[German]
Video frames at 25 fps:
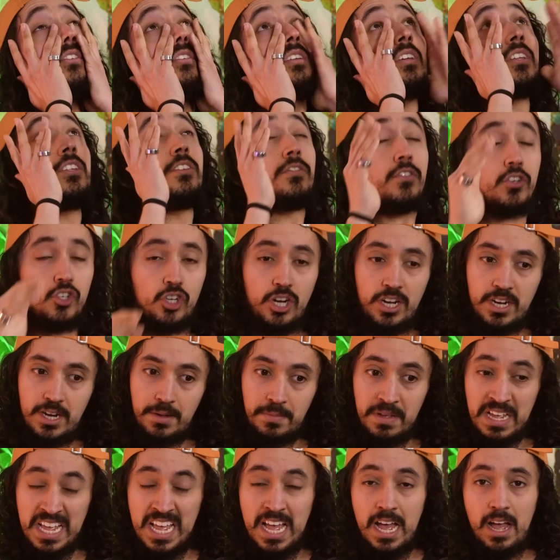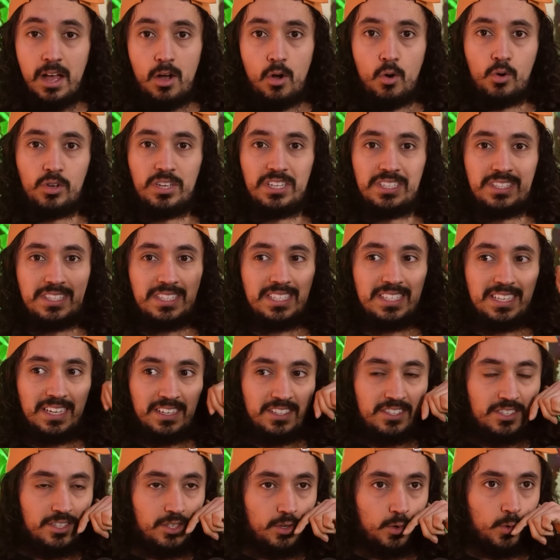das richtig verstanden habe, auch jetzt die
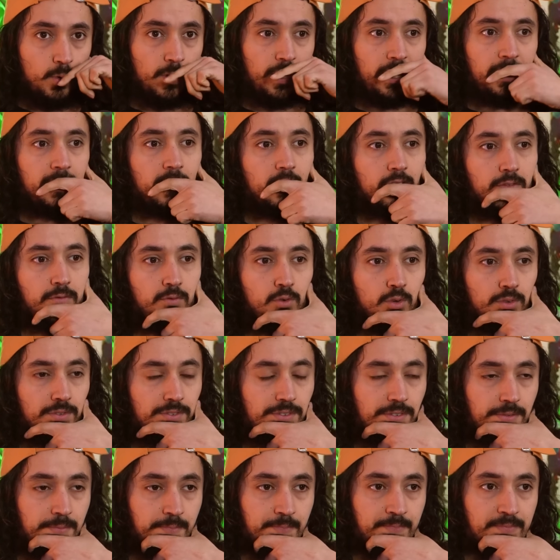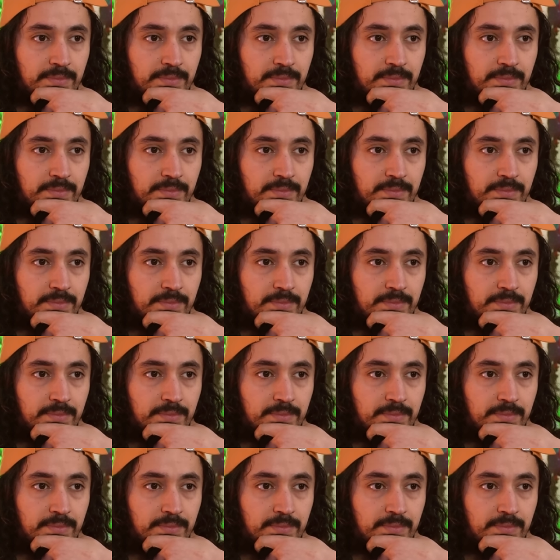Sanktionen eingeführt.